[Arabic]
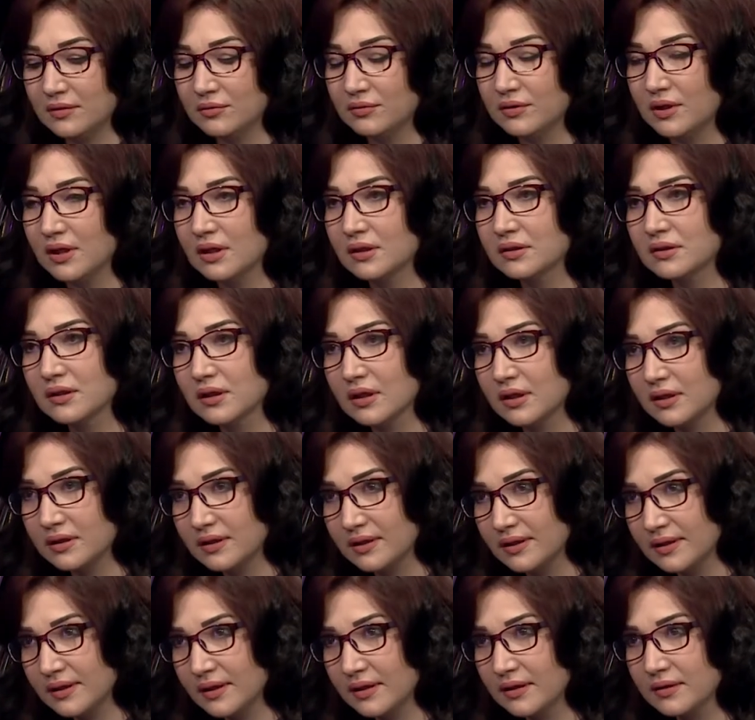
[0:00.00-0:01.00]
هناك
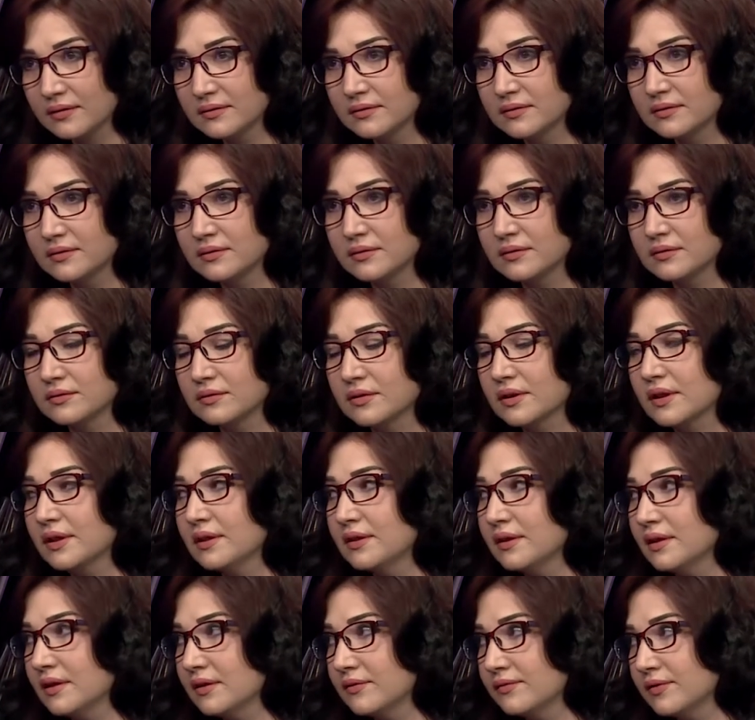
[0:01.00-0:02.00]
تقنيات
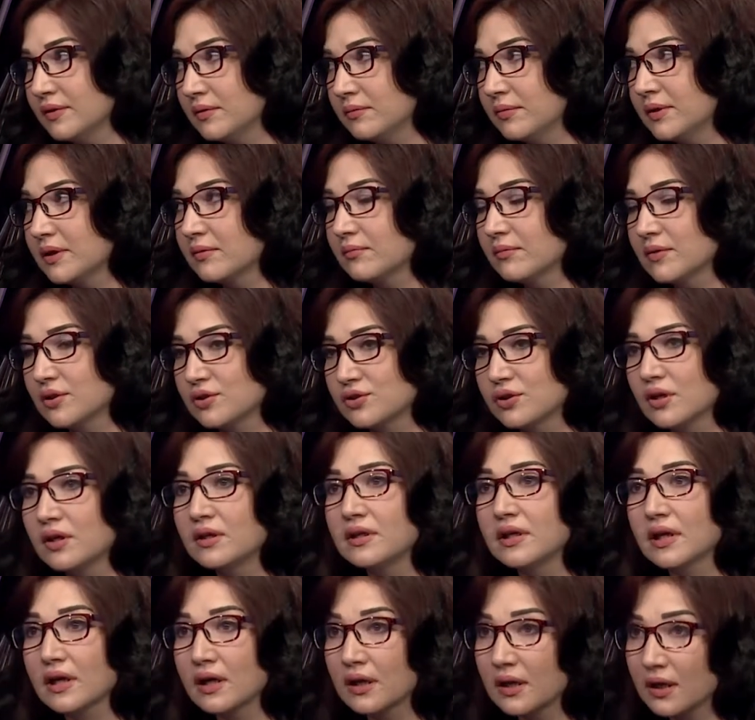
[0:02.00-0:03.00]
تقنيات في البرمجة
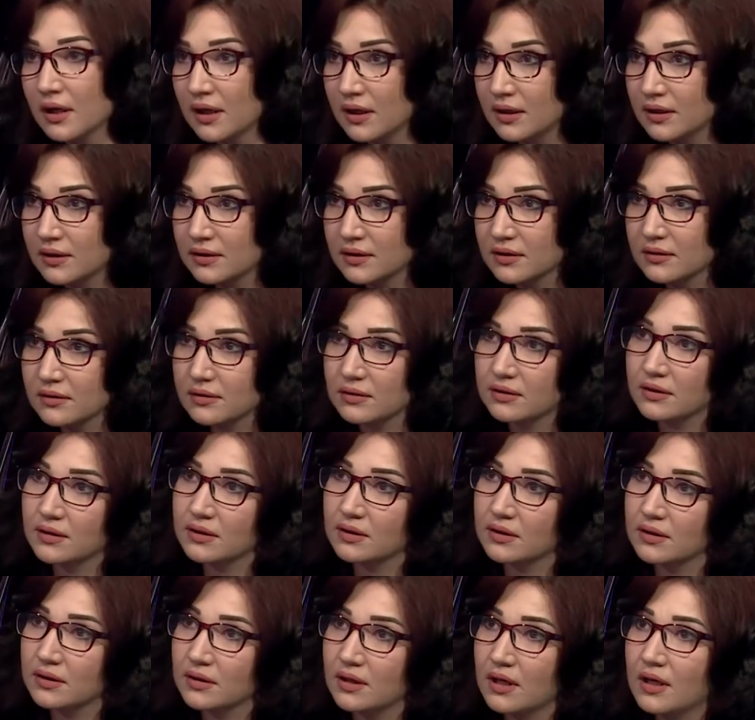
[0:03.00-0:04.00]
لخلخلة
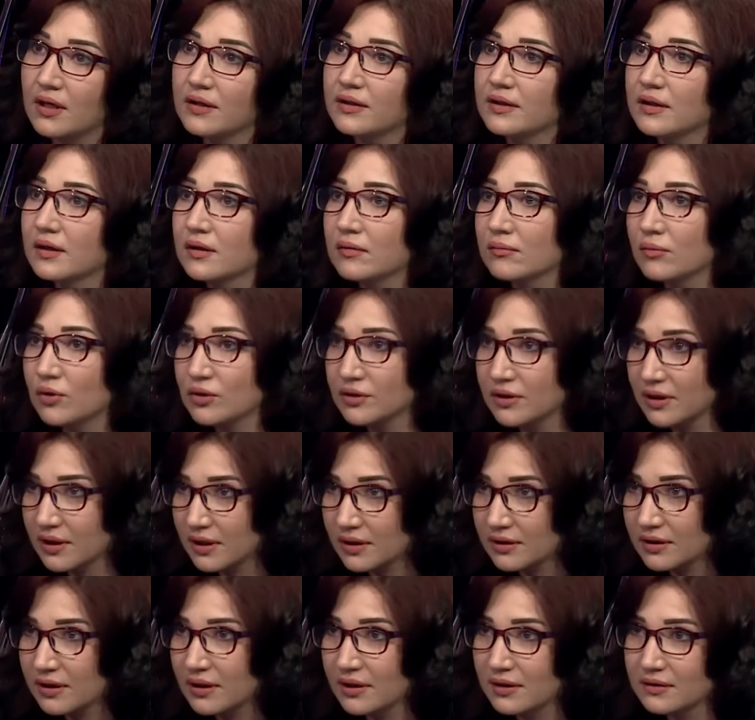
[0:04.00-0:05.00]
أه، هذه
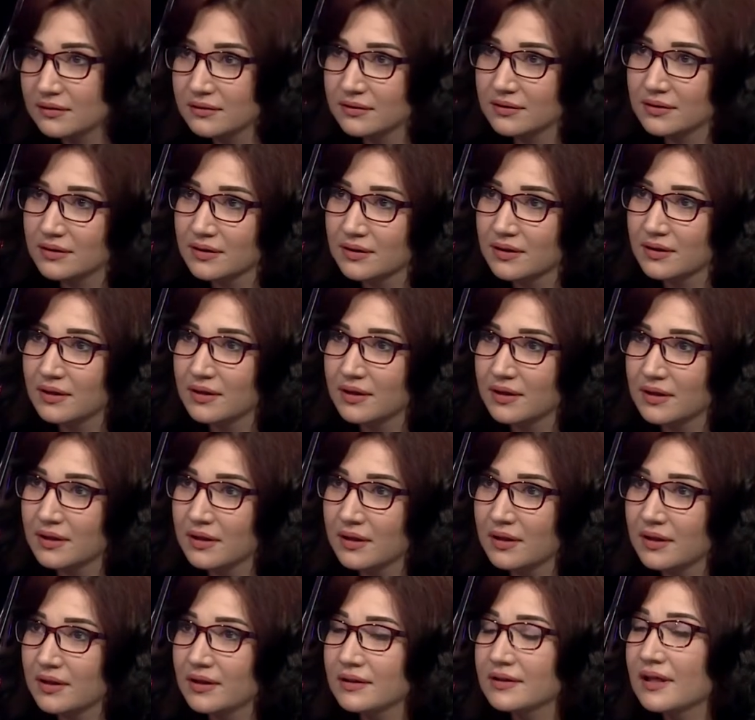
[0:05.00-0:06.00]
المعتقدات
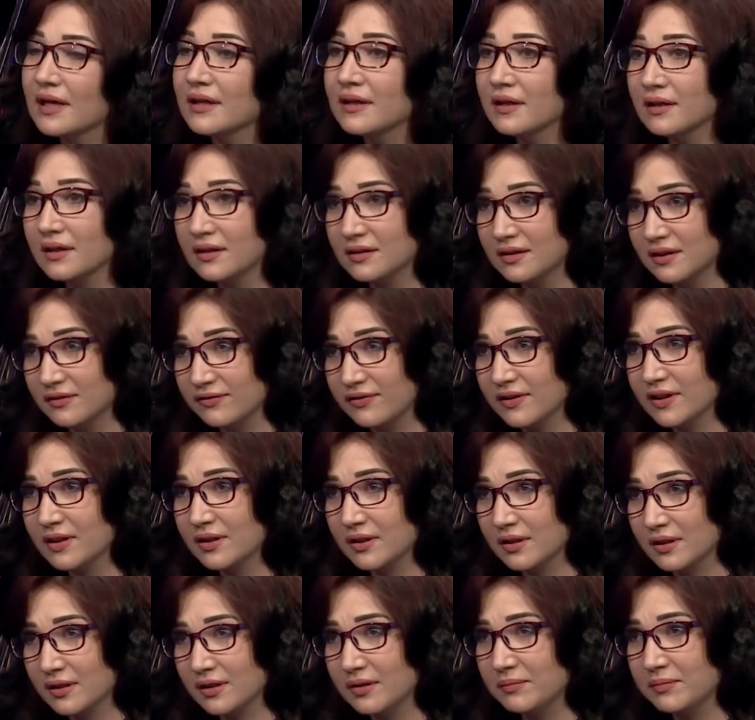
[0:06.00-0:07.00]
أه، دعنا
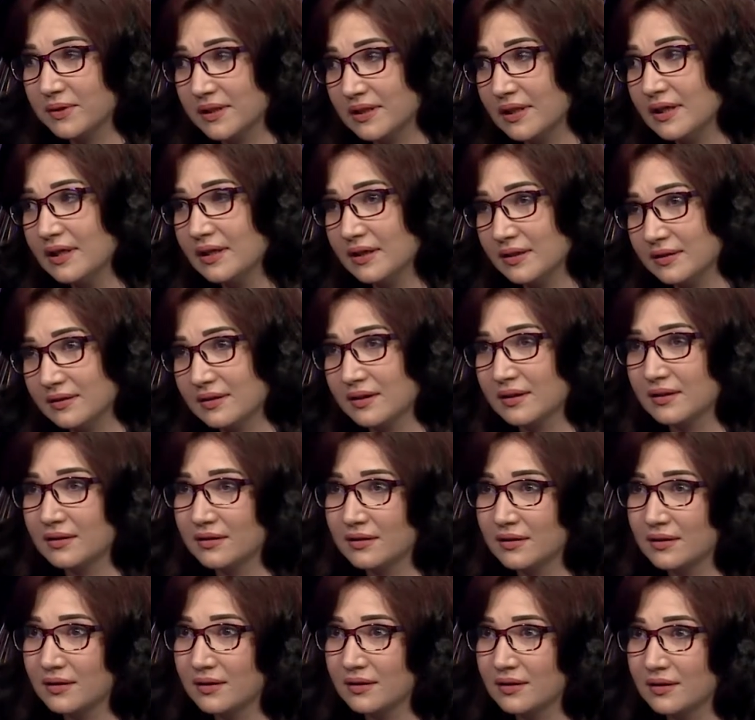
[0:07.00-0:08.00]
نتفق بداية
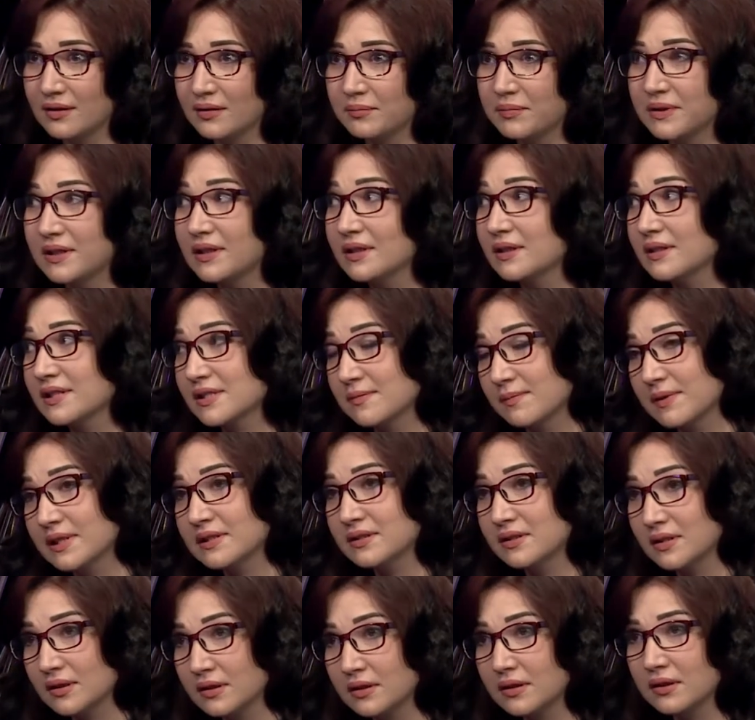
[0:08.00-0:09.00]
بالنسبة
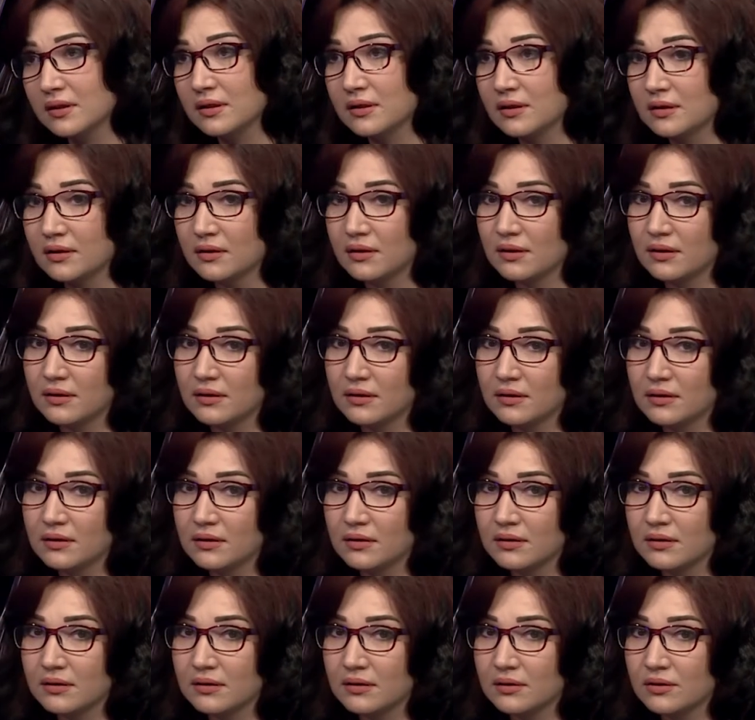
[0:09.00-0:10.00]
لي
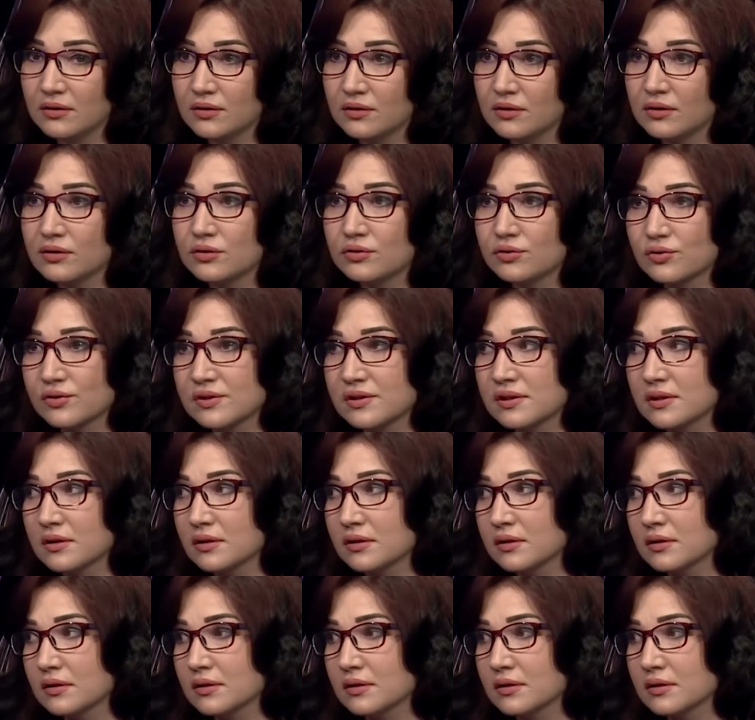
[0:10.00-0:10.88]
جزء